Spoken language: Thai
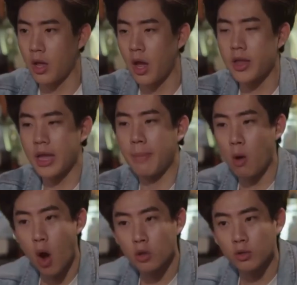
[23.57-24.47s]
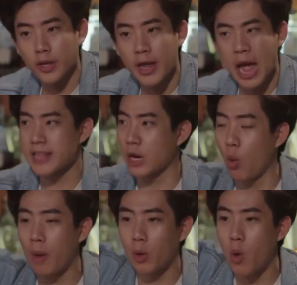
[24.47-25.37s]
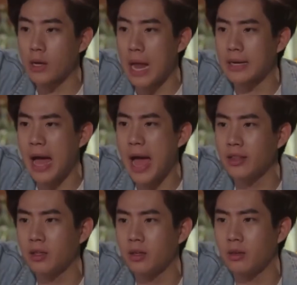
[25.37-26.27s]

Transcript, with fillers: ยเฮ้ยเฮ้ยอย่ามาอ้วกตรงนี้ถ้าจะอ้วกไปอ้วกหลังร้าน